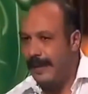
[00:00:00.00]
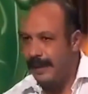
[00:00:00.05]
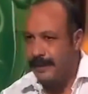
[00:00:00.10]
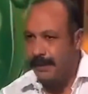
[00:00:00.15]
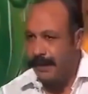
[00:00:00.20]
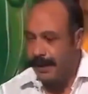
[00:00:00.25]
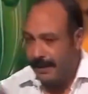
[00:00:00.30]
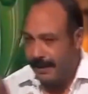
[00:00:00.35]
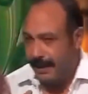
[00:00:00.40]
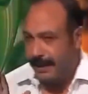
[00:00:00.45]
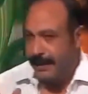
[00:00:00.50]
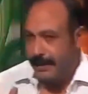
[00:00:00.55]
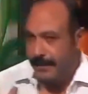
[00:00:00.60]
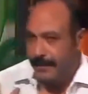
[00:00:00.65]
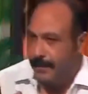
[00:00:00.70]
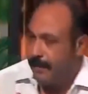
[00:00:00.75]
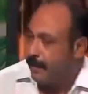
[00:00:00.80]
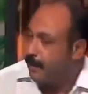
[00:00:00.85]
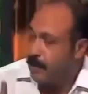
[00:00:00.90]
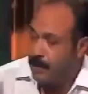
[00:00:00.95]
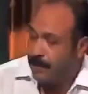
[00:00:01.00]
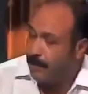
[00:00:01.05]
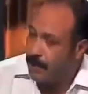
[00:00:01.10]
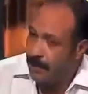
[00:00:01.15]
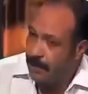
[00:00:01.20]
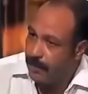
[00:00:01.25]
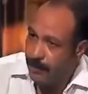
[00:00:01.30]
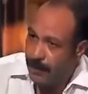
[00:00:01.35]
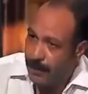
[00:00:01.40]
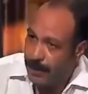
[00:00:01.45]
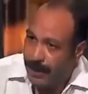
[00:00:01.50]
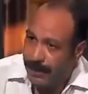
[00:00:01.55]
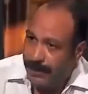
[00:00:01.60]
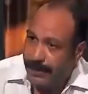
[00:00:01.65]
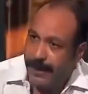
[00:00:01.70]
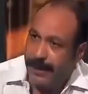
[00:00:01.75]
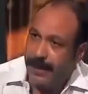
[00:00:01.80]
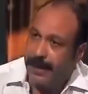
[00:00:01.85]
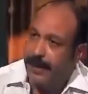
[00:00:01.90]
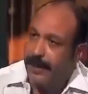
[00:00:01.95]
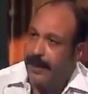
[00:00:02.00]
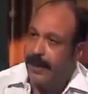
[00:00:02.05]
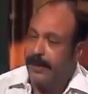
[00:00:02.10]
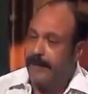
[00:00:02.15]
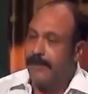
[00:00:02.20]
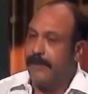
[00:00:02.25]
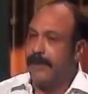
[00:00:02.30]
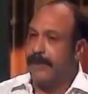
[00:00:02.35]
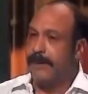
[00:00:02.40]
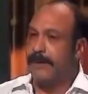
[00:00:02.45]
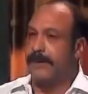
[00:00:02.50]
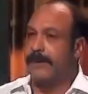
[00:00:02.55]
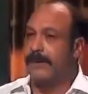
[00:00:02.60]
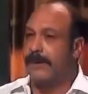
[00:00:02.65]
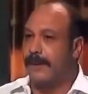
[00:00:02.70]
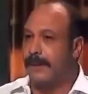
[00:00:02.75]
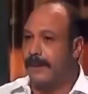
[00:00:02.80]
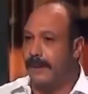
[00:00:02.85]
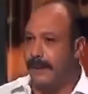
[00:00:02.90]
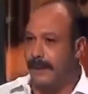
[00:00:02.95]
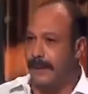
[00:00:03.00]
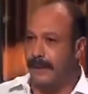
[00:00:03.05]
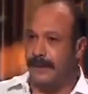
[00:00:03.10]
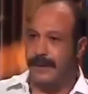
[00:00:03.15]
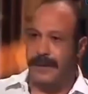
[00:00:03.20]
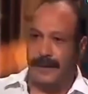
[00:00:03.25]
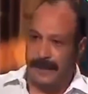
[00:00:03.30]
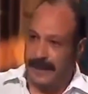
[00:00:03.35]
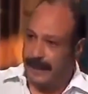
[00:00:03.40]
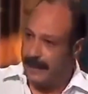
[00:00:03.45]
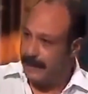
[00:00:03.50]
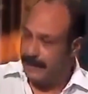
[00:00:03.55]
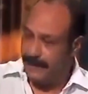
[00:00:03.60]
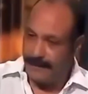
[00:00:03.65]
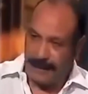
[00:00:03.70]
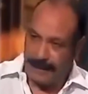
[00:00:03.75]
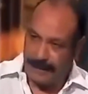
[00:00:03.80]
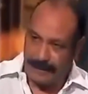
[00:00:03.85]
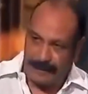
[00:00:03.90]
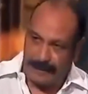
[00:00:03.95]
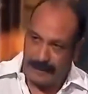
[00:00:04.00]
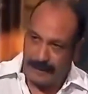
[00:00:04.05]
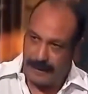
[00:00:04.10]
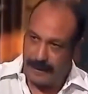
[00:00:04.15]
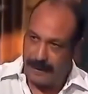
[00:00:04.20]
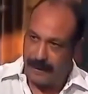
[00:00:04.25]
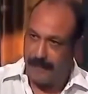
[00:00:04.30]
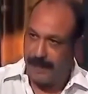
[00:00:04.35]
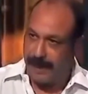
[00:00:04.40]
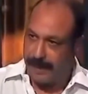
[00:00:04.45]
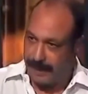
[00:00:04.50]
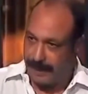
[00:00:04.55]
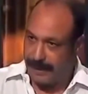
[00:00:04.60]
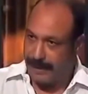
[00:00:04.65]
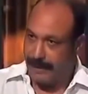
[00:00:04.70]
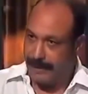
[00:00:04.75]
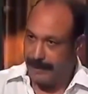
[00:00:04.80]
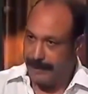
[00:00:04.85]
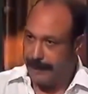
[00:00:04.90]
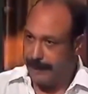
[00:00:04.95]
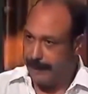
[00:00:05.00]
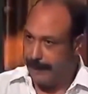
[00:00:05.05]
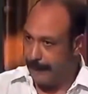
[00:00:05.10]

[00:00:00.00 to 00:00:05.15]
العيال دلوقتي يعني في مش مش في مشكله العيال يا عمرو اه انت دخلت في حاجه تانية احنا طيب انا ليه حاسس